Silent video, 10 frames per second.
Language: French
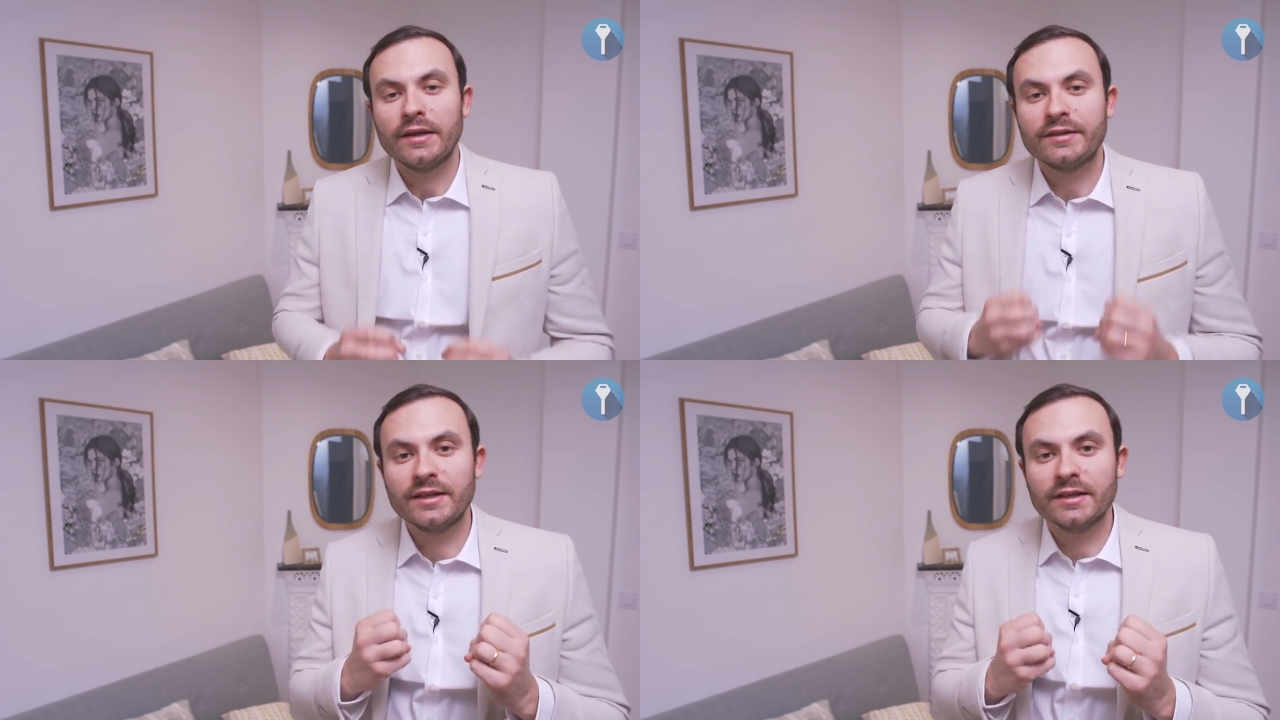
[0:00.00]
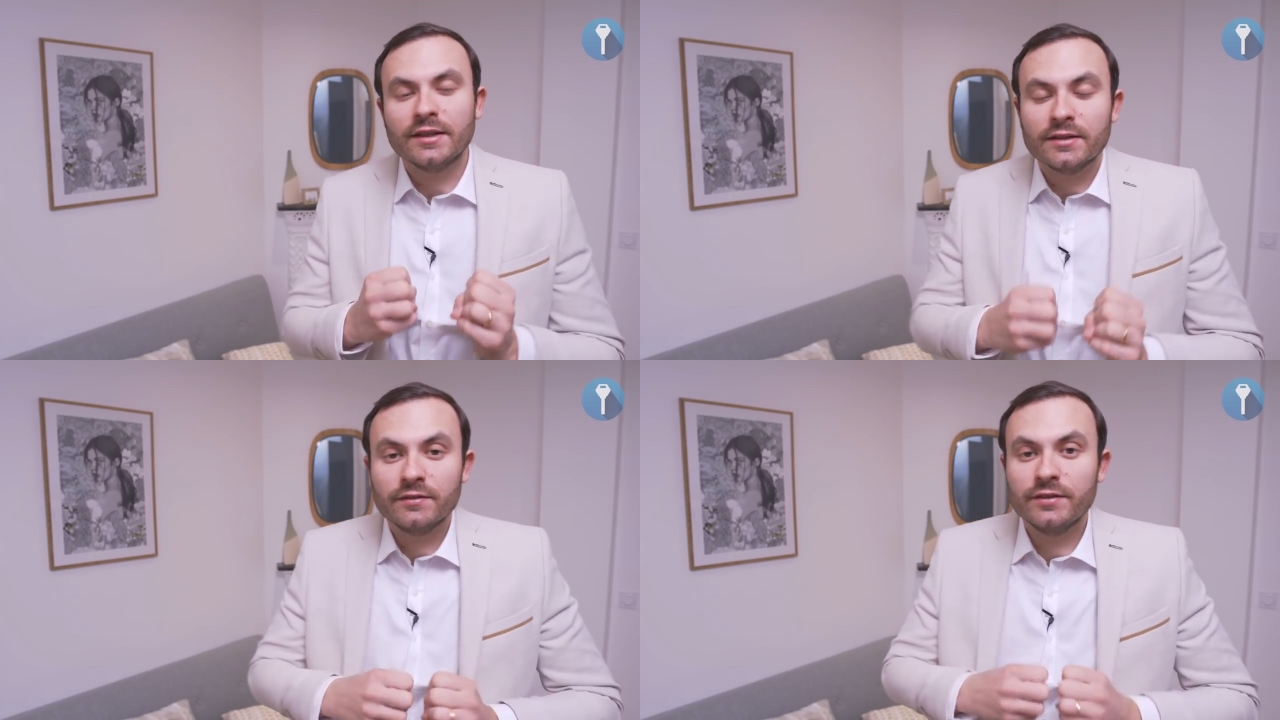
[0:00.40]

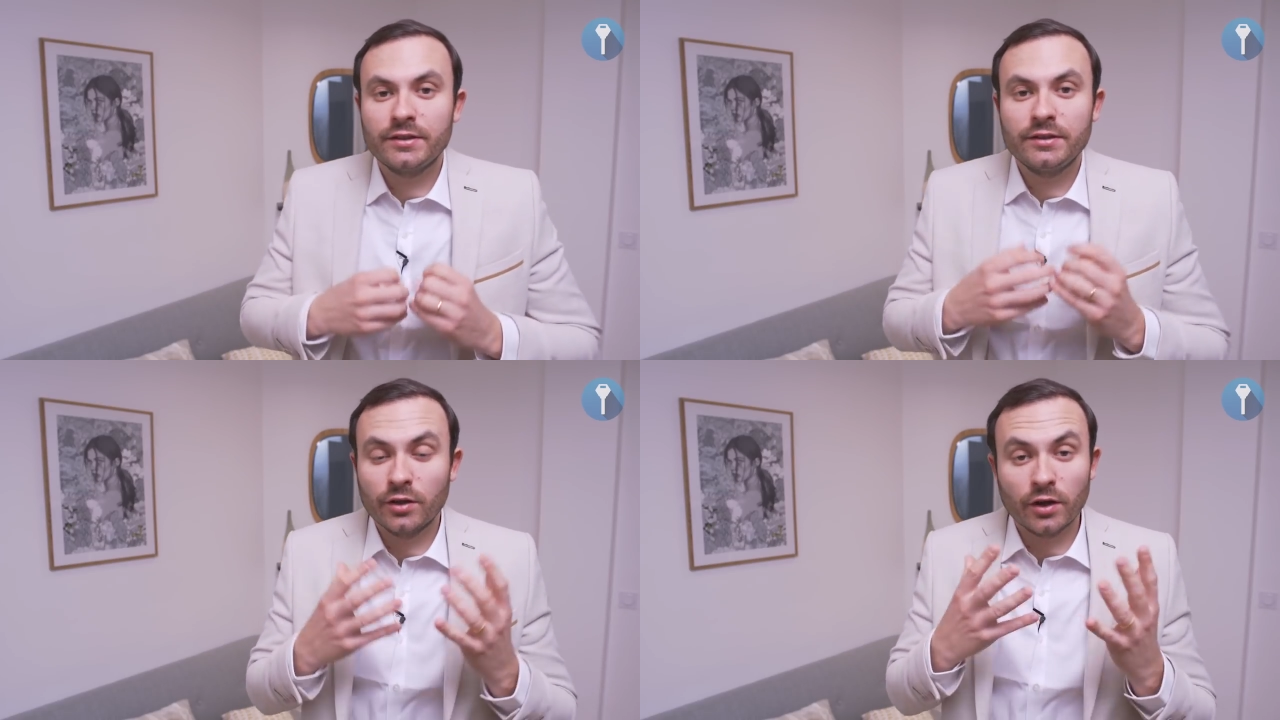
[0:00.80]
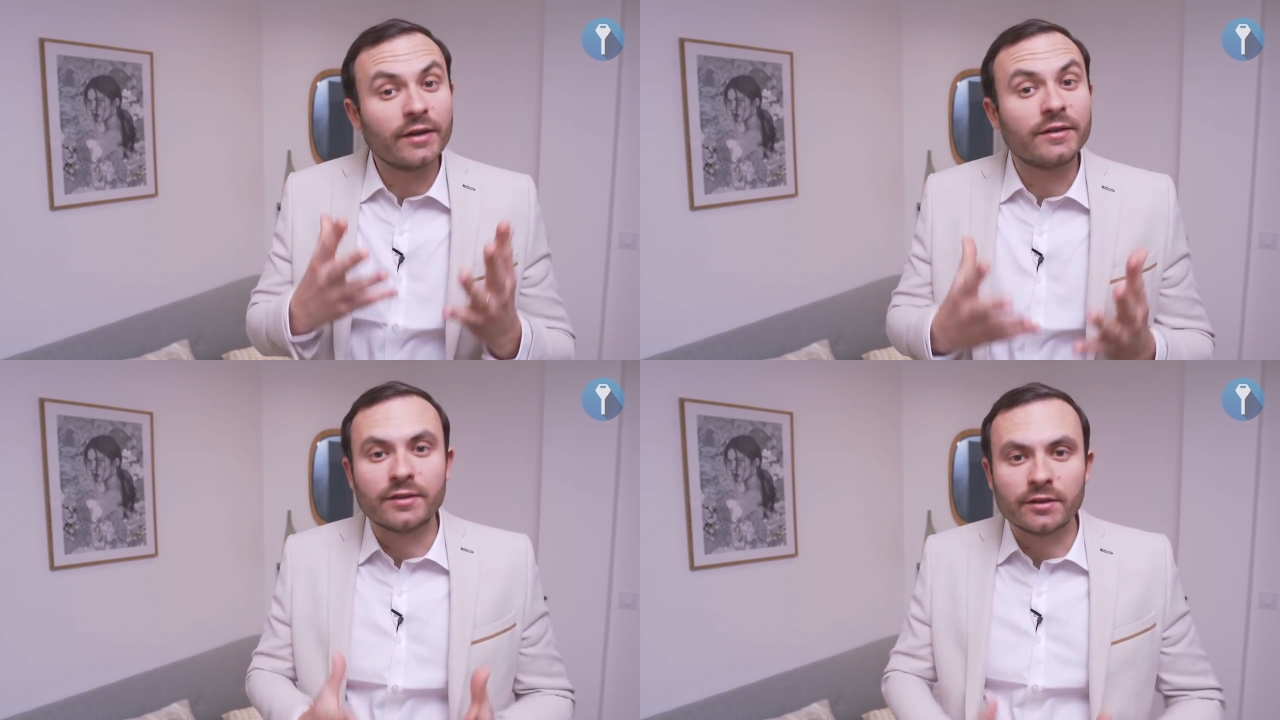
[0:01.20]
Certains investisseurs,
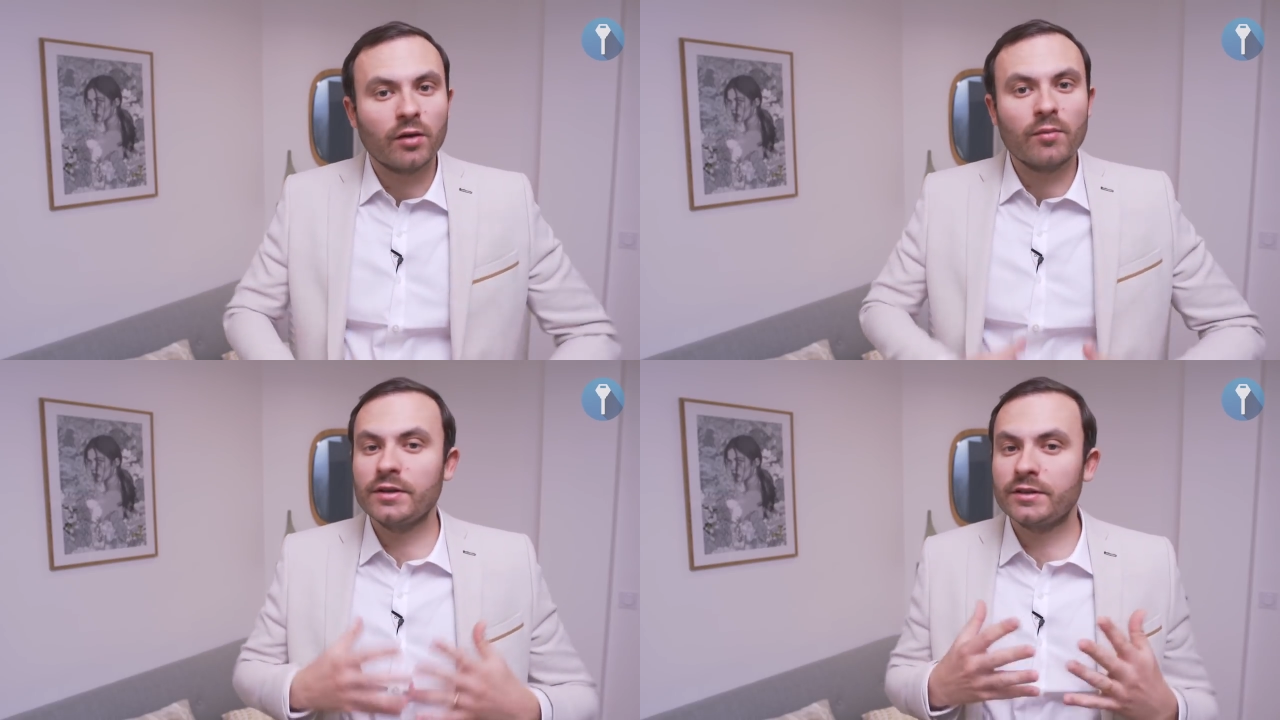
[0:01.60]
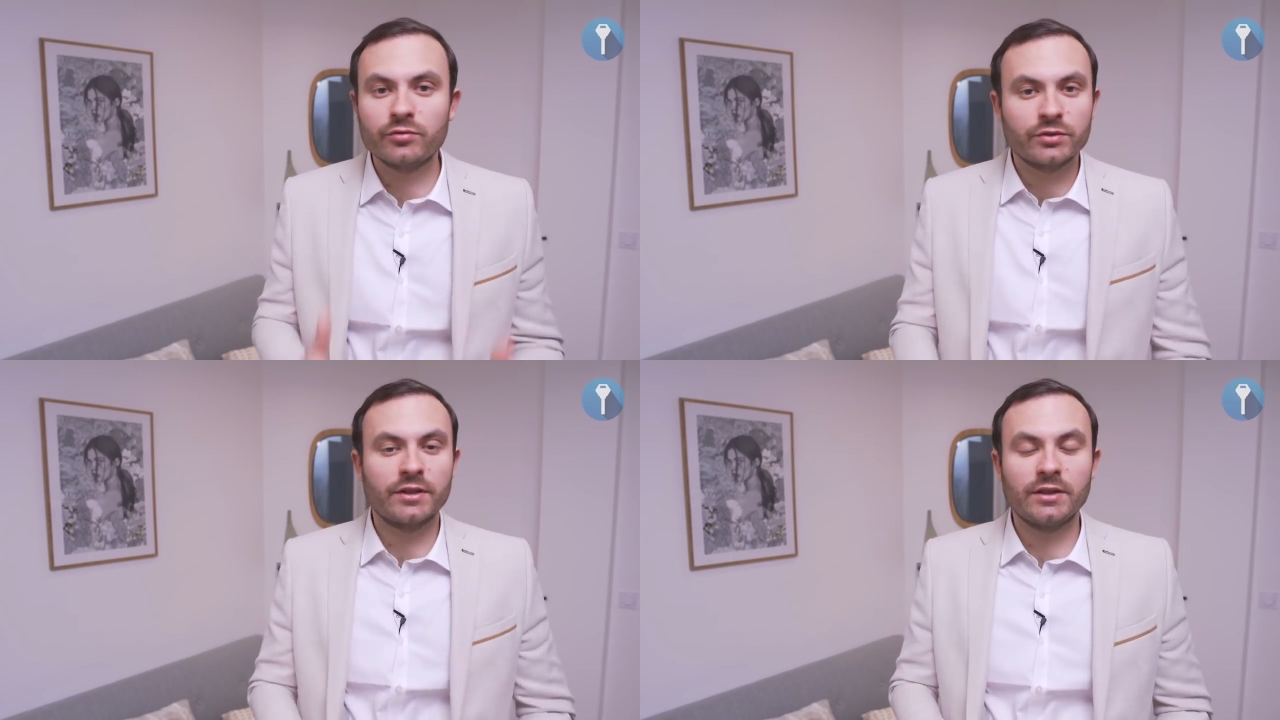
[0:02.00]
et c'est normal si
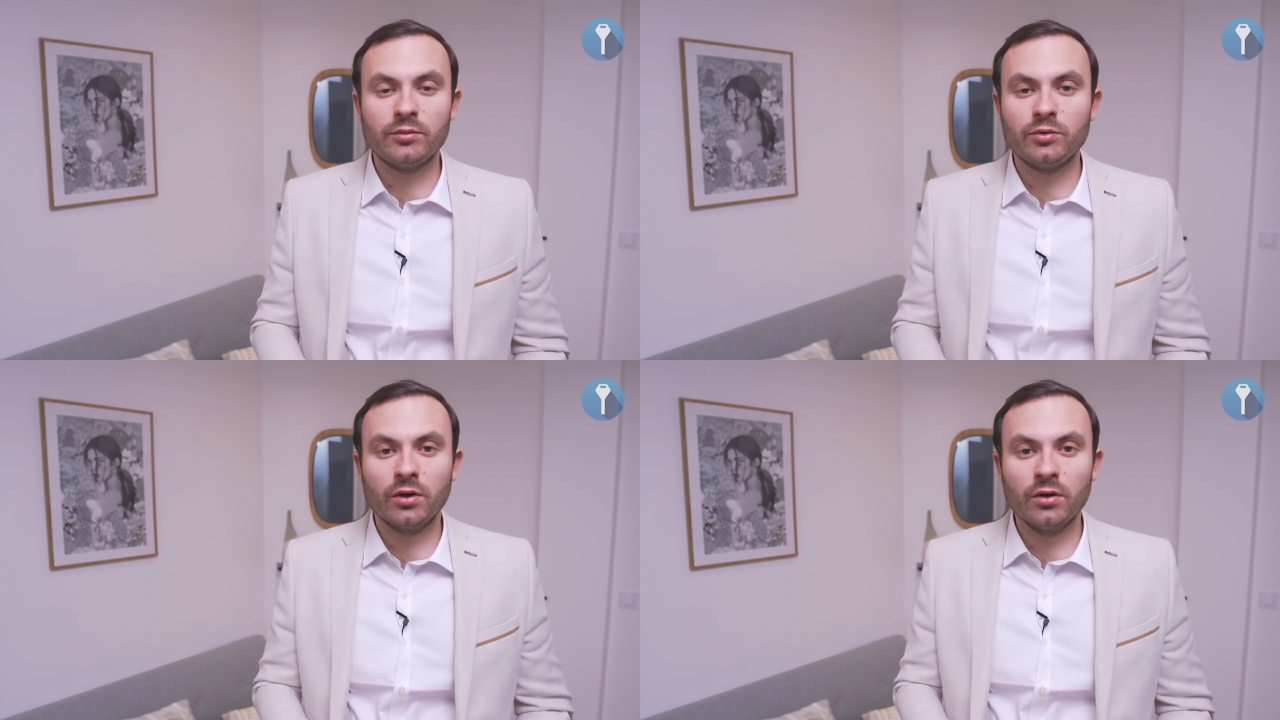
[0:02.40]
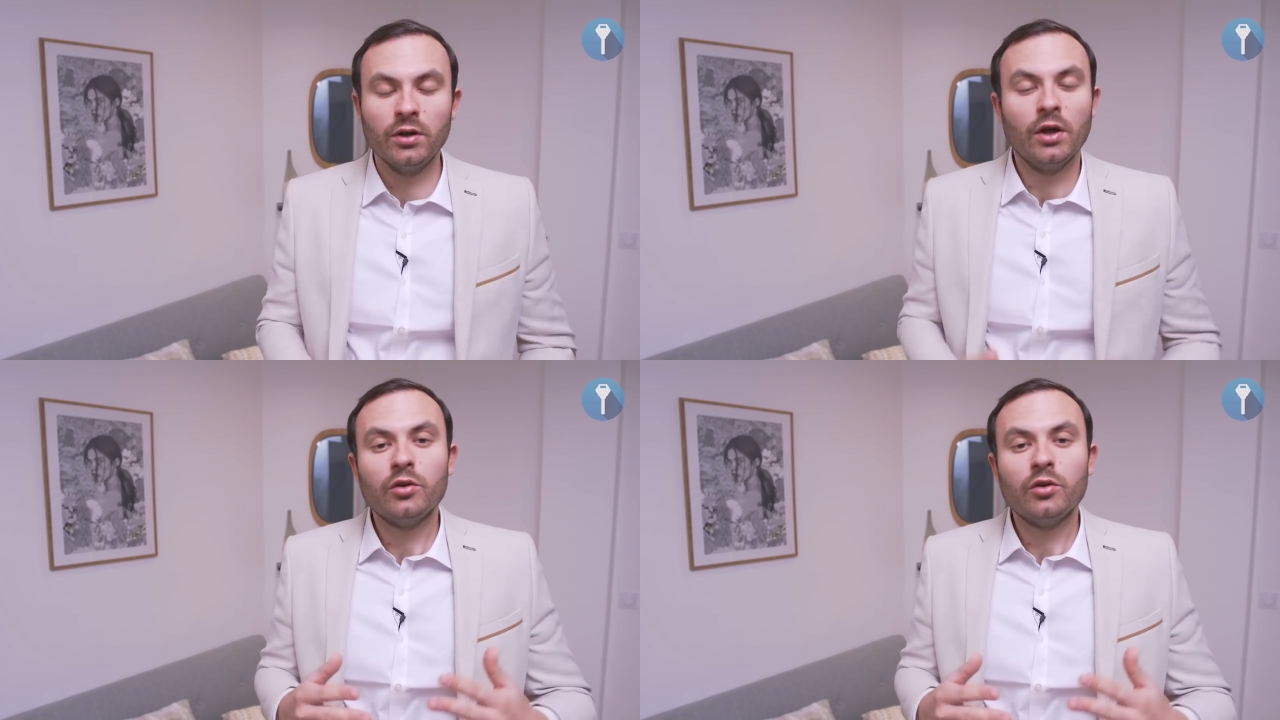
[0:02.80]
vous êtes débutant,